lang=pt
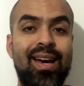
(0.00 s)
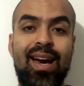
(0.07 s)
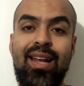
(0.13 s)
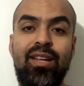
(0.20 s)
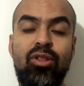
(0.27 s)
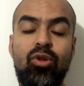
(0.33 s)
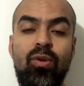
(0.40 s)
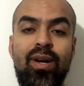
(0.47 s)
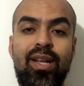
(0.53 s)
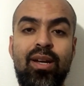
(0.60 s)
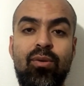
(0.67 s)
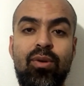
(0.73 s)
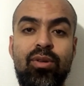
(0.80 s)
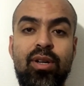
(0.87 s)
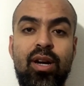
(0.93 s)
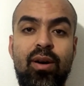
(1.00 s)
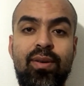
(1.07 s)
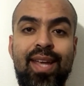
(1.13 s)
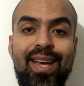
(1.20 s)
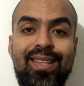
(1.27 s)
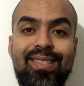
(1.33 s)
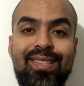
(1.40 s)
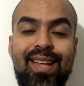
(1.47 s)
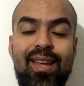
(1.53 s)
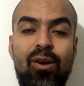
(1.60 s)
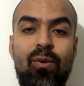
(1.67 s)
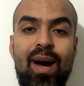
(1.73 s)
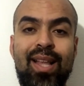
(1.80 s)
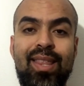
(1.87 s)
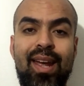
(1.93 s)
A Lituânia, quando Kalnietz está em
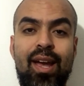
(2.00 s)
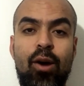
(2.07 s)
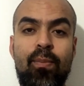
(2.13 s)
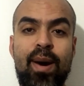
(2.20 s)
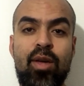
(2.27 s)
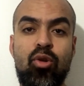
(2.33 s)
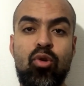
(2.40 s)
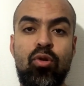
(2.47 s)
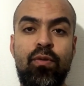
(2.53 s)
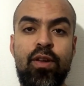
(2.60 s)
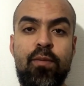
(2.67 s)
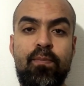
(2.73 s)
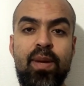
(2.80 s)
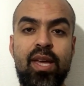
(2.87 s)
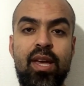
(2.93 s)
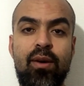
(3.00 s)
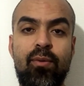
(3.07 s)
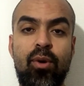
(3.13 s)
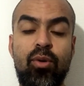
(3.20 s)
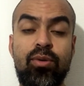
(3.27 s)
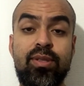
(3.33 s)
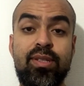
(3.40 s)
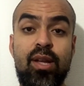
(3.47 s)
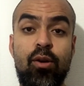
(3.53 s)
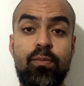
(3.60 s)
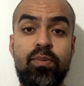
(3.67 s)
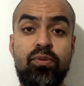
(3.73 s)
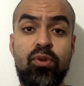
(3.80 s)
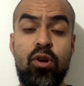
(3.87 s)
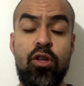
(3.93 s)
quadra, é uma chuva de pick and rolls, tem
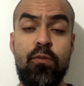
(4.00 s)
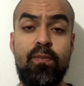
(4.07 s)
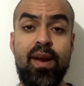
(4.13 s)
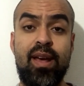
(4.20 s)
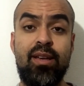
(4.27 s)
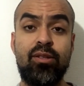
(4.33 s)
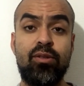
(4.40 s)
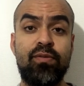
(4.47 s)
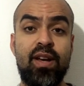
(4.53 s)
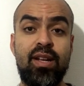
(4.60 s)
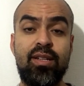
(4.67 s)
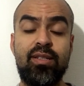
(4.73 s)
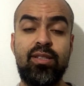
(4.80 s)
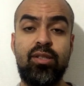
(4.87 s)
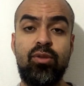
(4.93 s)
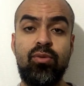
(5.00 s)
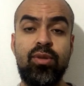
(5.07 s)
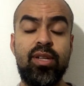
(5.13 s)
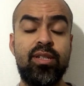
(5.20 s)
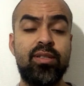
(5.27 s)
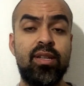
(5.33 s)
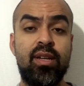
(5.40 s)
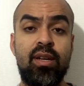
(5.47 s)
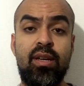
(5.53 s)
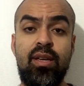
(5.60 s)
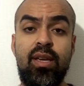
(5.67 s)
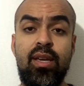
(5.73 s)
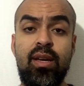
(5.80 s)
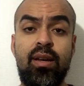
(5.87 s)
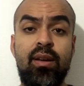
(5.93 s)
opções para isso, Valanciunas
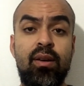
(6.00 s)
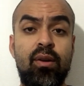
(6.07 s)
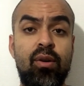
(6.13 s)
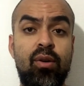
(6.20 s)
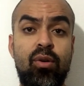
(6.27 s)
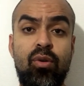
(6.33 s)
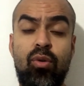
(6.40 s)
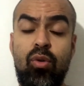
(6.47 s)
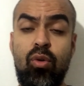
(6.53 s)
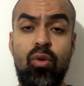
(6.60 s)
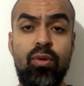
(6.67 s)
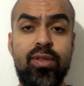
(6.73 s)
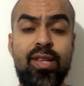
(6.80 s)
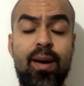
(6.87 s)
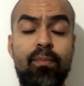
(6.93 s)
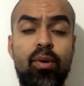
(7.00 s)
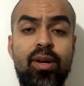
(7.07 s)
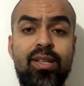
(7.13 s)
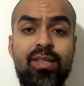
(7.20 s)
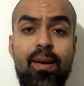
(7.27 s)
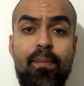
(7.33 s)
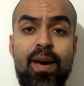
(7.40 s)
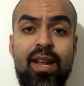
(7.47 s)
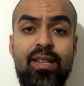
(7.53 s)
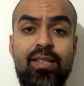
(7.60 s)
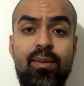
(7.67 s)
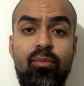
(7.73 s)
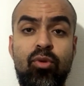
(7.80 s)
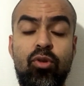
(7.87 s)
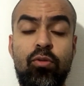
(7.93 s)
e o Sabonis
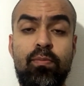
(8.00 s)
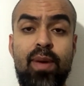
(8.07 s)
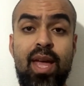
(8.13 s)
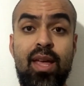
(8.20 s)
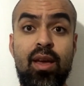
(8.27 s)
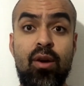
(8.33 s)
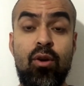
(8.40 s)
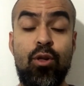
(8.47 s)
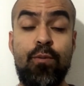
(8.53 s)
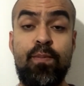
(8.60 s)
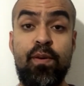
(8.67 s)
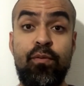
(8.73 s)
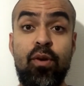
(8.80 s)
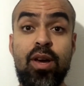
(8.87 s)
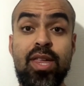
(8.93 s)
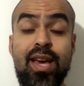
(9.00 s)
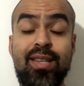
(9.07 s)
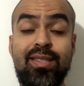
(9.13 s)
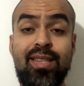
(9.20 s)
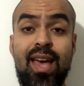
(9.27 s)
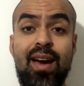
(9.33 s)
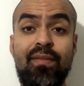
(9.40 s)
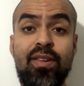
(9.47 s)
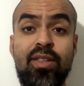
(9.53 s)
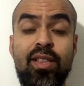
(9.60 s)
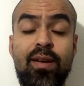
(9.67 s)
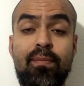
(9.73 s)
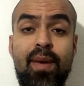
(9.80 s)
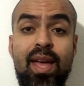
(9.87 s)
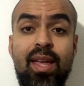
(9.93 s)
aparecem muito bem. Os pivôs reservas
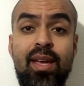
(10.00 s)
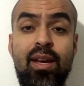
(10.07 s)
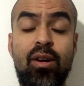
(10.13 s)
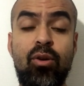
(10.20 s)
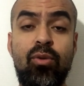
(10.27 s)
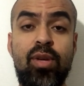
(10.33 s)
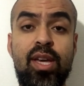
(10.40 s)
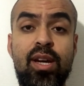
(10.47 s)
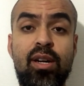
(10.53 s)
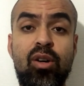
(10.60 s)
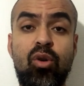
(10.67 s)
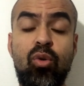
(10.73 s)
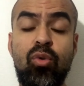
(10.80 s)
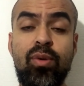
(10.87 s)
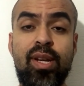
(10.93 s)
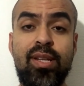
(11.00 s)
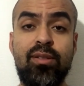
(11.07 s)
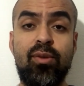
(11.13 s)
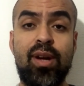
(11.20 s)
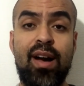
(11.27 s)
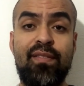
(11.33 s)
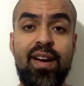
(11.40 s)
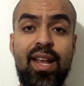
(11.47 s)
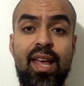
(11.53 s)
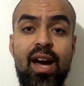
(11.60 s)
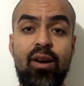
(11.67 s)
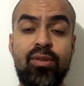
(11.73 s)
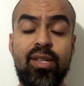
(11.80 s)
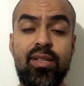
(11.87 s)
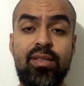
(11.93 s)
também, o Iancunas, o
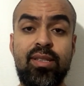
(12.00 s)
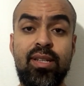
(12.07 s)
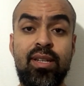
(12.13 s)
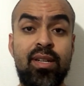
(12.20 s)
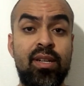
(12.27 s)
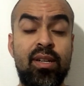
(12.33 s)
Cavaliauskas,